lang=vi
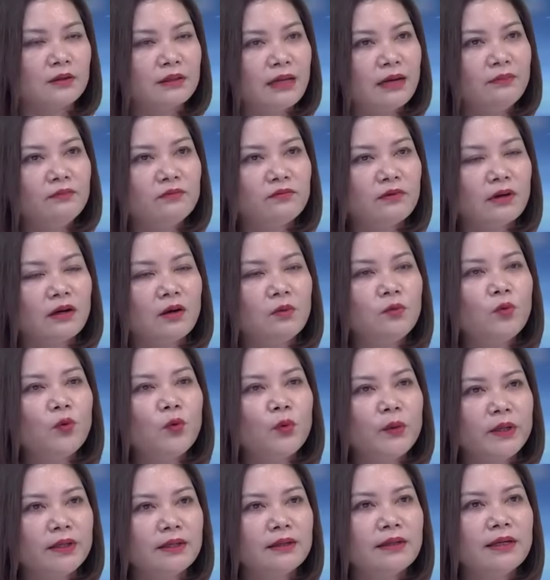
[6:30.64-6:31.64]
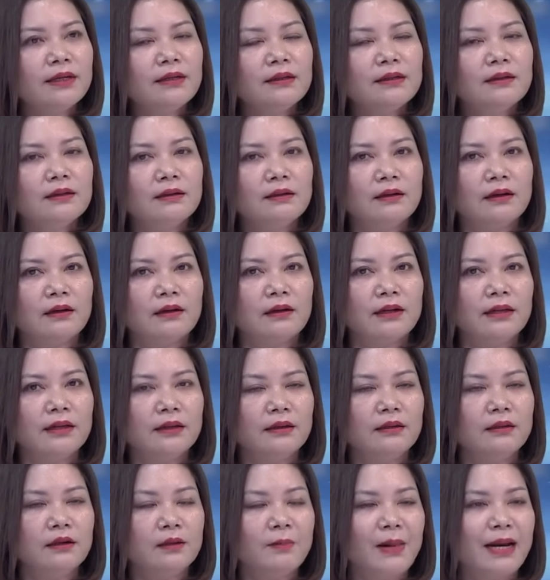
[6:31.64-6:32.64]
nó thấp và không khuyến khích
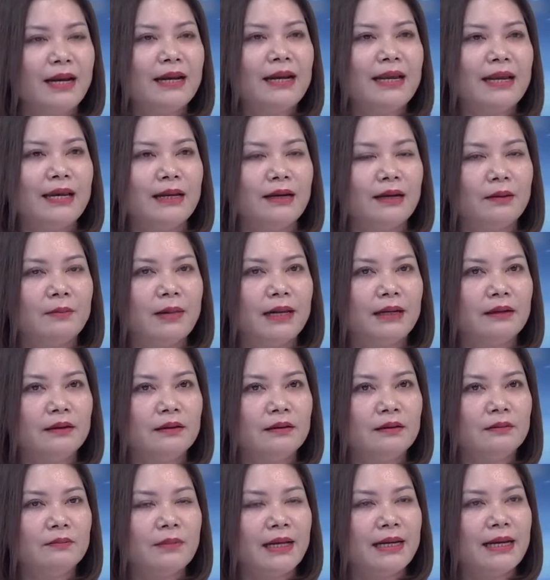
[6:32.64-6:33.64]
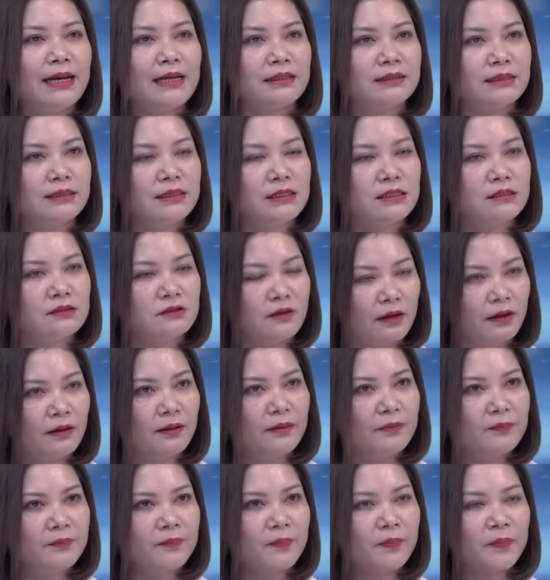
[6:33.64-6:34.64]
cái người bán lẻ là bán bán hàng ra thị
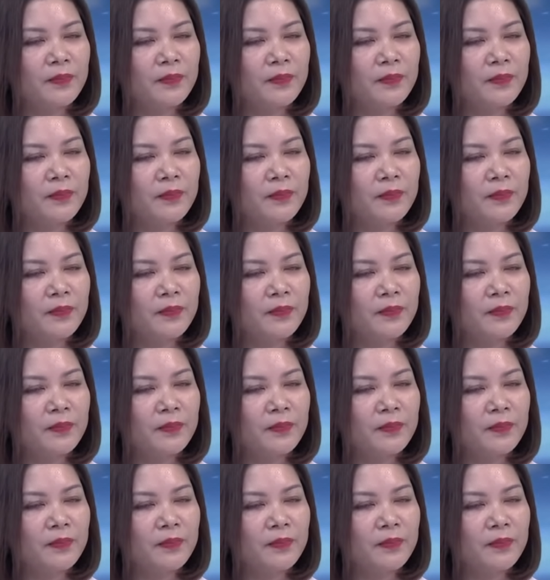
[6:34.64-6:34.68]
trường.